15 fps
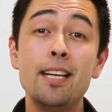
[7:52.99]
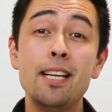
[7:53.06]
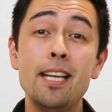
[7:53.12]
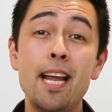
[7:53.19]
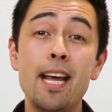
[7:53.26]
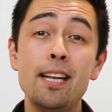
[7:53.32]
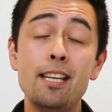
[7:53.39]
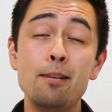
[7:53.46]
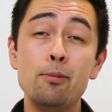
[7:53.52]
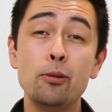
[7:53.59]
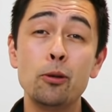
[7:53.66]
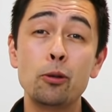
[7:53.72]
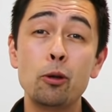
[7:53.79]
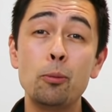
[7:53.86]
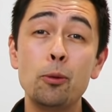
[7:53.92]
ネイティブ
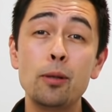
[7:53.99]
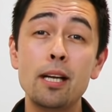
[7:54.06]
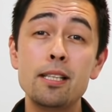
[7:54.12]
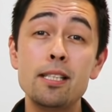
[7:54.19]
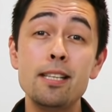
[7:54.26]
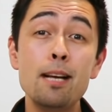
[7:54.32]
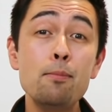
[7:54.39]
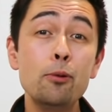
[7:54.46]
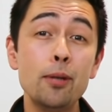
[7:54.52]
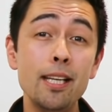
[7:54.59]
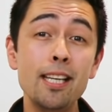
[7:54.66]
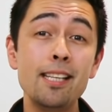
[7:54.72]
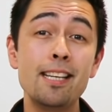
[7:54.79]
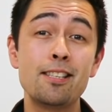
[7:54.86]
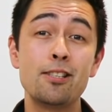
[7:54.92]
の友達でも
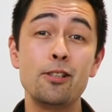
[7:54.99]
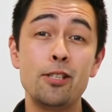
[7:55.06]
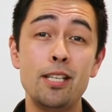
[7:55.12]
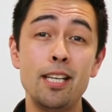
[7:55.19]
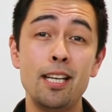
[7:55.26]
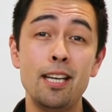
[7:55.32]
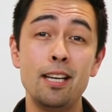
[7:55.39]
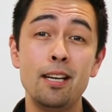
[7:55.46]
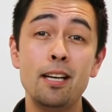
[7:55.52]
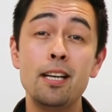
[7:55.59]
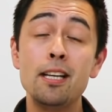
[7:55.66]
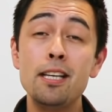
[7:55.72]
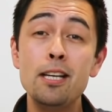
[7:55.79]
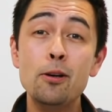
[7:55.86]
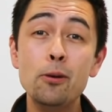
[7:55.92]
いいですし、
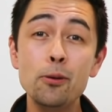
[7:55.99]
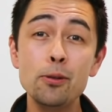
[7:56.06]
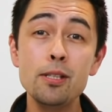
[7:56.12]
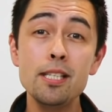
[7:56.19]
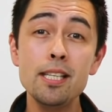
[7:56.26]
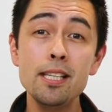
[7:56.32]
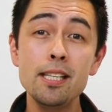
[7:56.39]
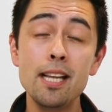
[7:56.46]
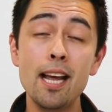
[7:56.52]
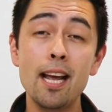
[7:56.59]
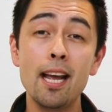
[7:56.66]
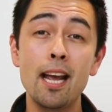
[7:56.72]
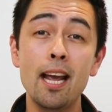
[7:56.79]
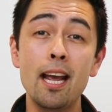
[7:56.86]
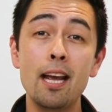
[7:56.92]
日本人
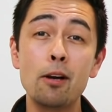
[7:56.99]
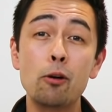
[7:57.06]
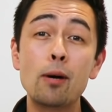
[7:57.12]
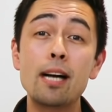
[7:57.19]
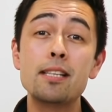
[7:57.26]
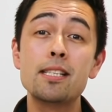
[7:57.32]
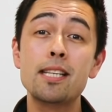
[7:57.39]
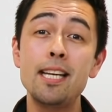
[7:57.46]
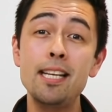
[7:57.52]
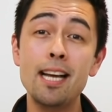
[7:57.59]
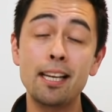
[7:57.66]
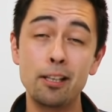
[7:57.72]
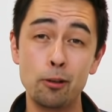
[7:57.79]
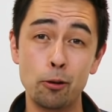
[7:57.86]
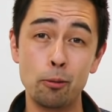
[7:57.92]
で英語が好きな
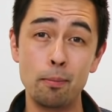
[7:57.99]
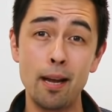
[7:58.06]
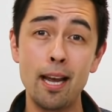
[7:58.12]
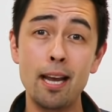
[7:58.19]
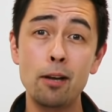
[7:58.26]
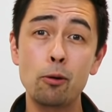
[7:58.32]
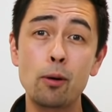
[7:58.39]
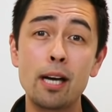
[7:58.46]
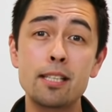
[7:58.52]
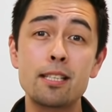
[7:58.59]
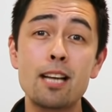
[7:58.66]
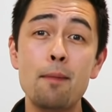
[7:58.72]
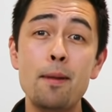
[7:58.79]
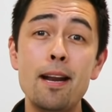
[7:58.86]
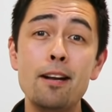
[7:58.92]
人、英語が
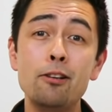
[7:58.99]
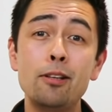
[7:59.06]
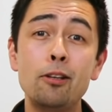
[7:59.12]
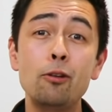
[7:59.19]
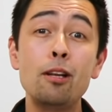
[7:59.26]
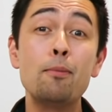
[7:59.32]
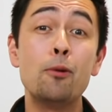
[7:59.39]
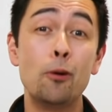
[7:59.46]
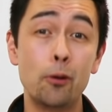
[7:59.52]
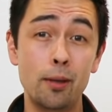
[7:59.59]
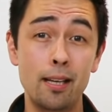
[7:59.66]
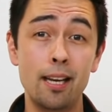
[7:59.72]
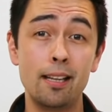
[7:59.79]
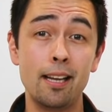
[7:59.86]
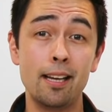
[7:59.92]
喋れる人でも
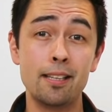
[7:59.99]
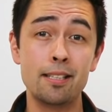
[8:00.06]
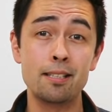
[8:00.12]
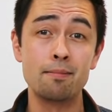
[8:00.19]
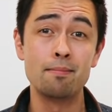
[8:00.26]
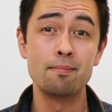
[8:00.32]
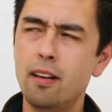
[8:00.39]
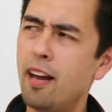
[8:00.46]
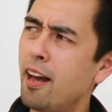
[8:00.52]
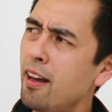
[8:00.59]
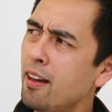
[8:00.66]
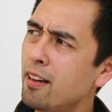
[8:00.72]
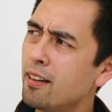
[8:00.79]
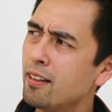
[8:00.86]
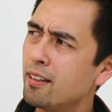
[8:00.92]
OK です。
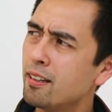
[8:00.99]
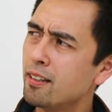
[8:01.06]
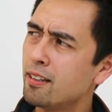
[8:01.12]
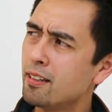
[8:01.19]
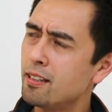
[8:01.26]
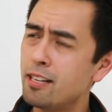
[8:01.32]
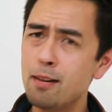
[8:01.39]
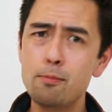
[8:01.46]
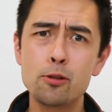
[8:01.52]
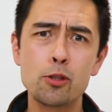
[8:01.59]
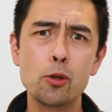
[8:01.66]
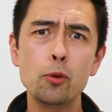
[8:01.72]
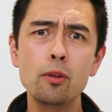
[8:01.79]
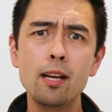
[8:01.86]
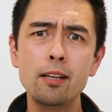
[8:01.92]
えでも
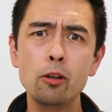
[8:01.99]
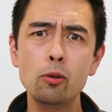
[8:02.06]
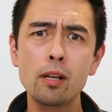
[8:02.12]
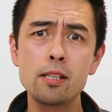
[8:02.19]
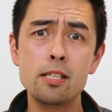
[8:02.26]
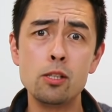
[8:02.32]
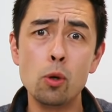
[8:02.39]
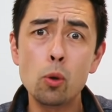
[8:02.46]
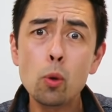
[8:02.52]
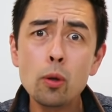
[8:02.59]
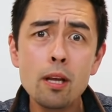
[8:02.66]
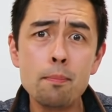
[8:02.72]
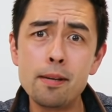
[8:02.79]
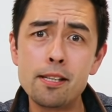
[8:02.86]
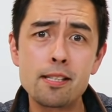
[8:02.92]
そんな人たちどこ
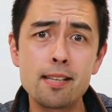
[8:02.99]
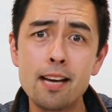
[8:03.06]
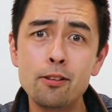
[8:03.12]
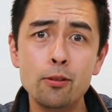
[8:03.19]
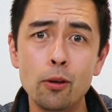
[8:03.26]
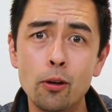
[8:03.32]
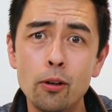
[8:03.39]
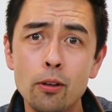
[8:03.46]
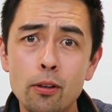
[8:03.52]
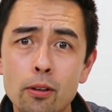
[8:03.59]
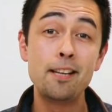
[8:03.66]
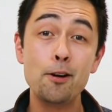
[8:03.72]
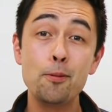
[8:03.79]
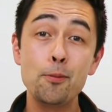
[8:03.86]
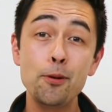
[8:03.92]
で見つけるのっ
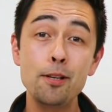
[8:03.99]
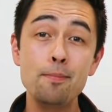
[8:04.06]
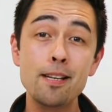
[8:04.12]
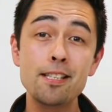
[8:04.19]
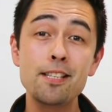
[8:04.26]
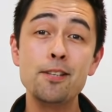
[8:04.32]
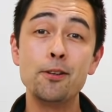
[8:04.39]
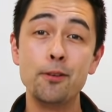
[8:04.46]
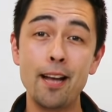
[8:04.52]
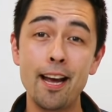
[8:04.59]
て思いますよ